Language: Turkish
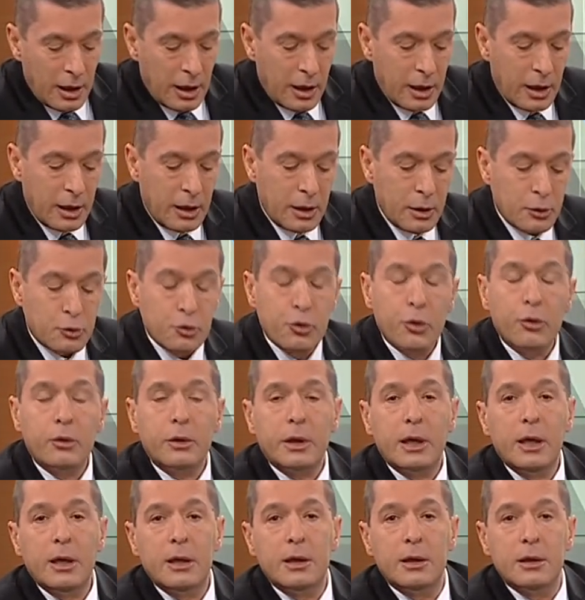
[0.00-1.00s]
E, çok
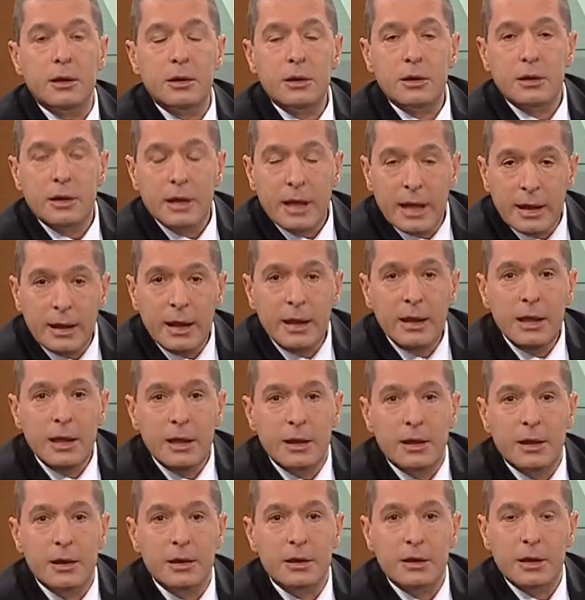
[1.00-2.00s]
ilginç. Neden
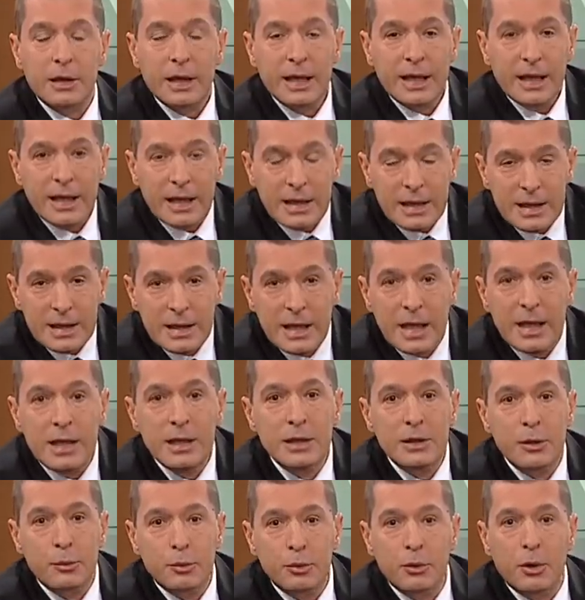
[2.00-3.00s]
ilginç?
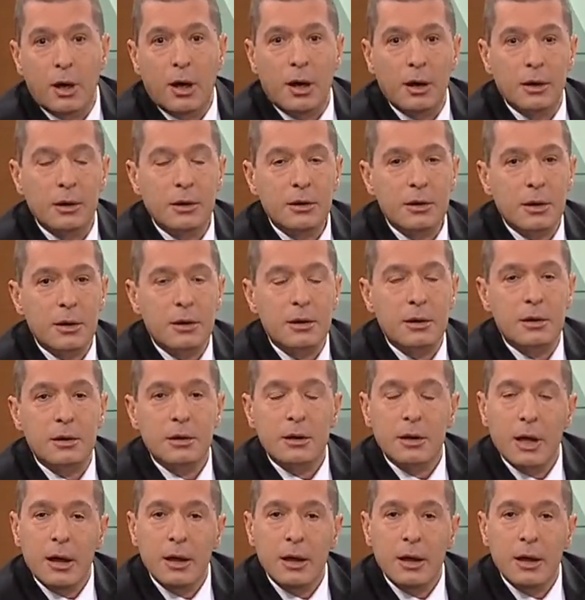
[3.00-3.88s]
İzleyince bunu anlayacaksınız.